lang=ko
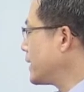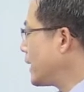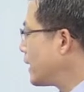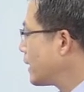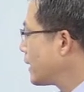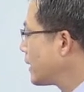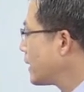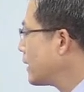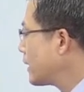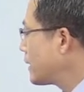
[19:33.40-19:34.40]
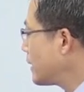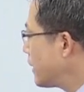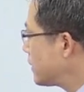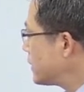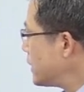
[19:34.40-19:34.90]
기사.
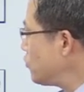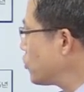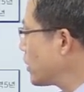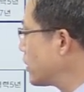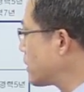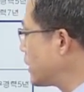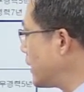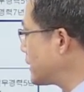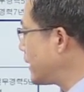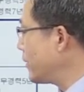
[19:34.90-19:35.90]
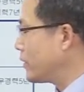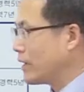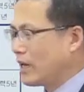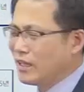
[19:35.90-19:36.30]
기사는 실무 경력 그냥 4년.